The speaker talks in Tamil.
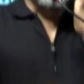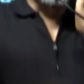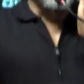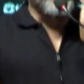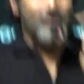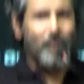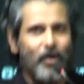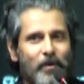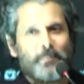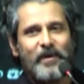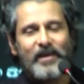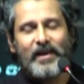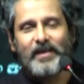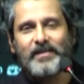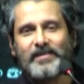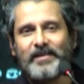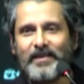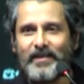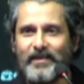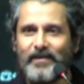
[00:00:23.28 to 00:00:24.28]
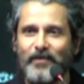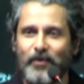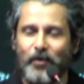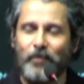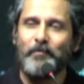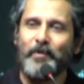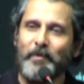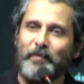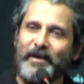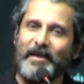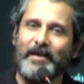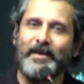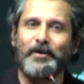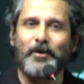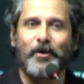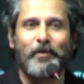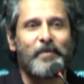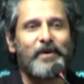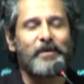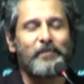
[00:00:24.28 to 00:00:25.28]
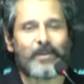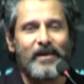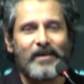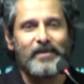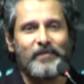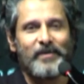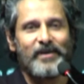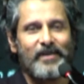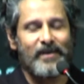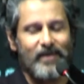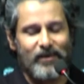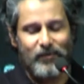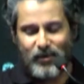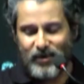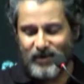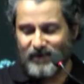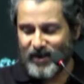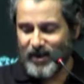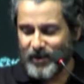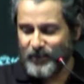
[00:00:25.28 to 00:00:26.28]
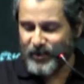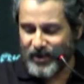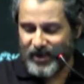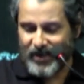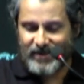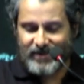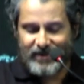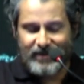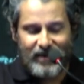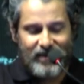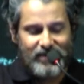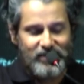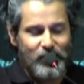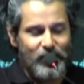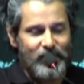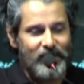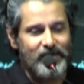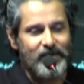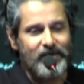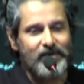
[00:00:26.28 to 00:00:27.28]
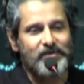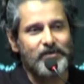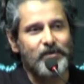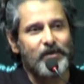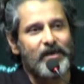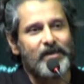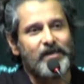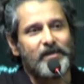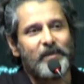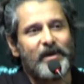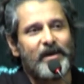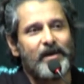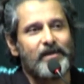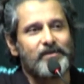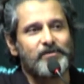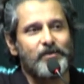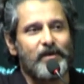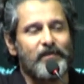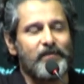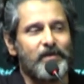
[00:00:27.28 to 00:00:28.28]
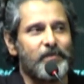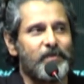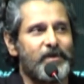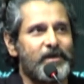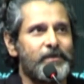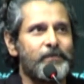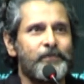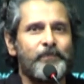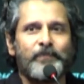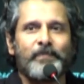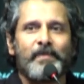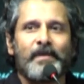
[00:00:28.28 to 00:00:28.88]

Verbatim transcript: இந்த டாபிக் ஆக்சுவலி ரொம்ப பெரிய டாபிக் பண்ணி இந்த மாதிரி எனக்கு ஒரு வாய்ப்பு கிடைச்சதில்ல சொல்கிறதுக்கு ஸோ நான் இந்த மேடையில் சொல்ல விரும்புகிறேன்